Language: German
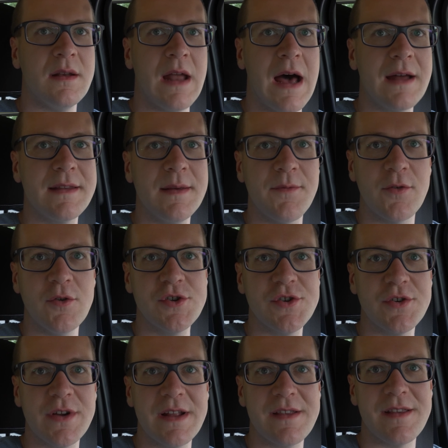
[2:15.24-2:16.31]
Nach dem
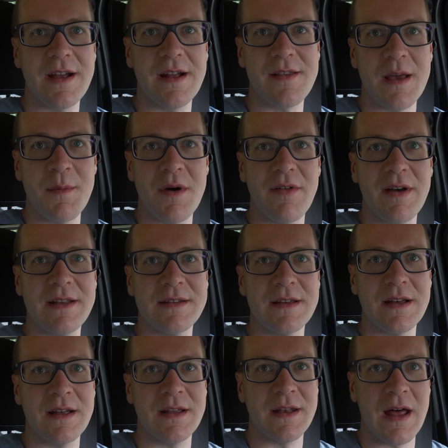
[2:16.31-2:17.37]
Frühstück geht es dann jetzt einmal
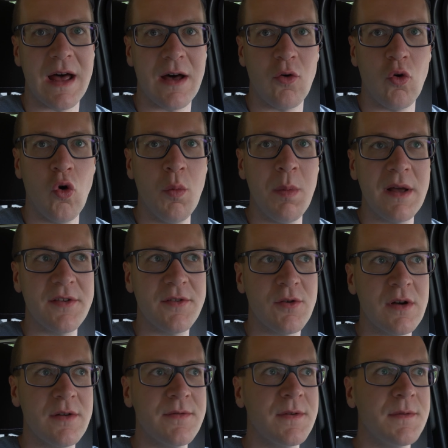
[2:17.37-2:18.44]
weiter nach
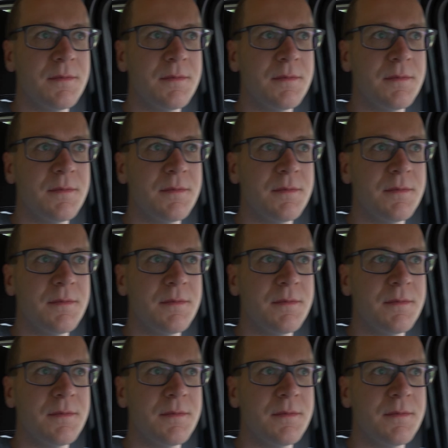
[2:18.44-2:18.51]
Oberstdorf.